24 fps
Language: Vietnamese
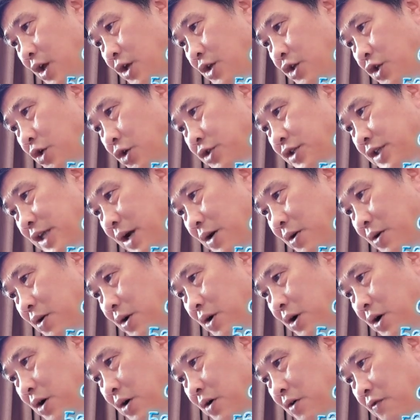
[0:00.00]
dù sao
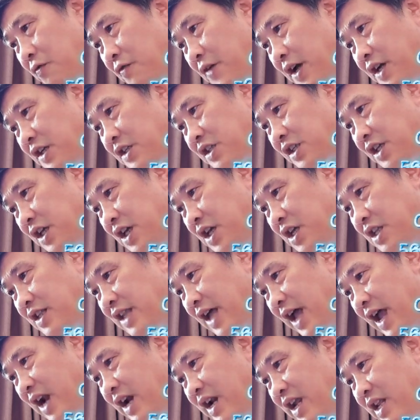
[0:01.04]
vệ sĩ
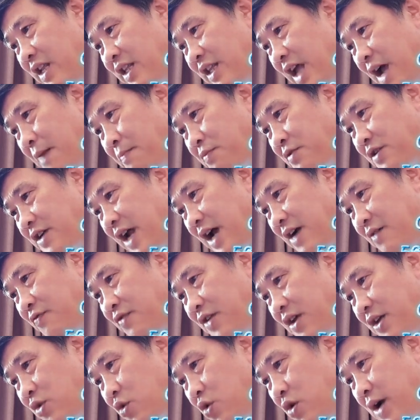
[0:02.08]
tại linh tháp trang
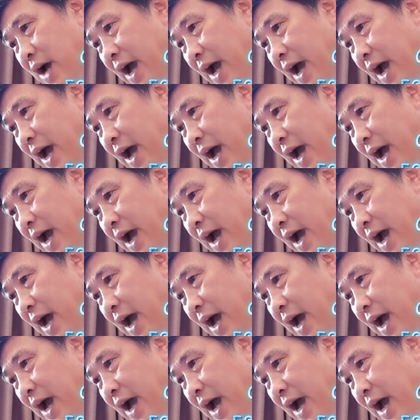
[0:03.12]
viên của